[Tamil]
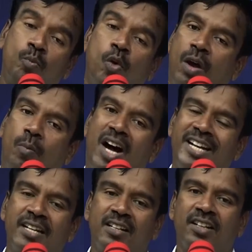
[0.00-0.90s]
மூலமாய்
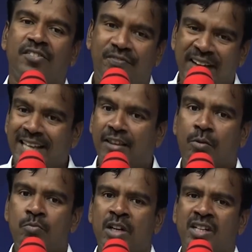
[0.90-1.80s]

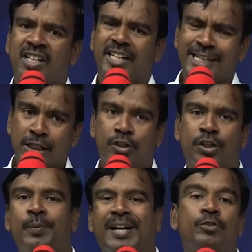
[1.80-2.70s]
வேதம்
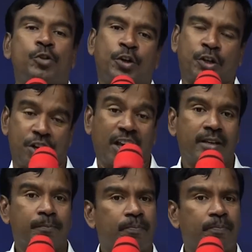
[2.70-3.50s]
எழுதி வைத்திருக்கிறது